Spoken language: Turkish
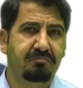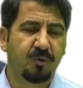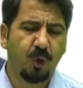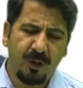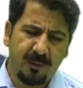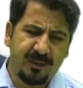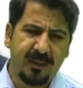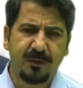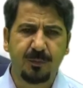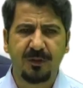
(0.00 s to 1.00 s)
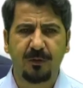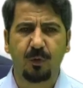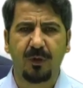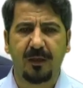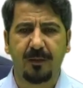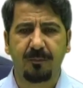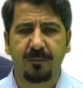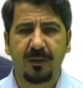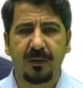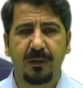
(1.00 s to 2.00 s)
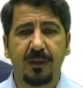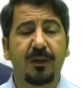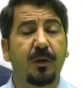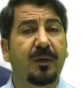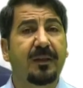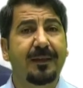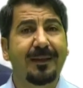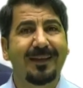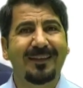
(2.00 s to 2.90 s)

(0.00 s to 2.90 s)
Şöyle bir geçmişe dönelim. 2000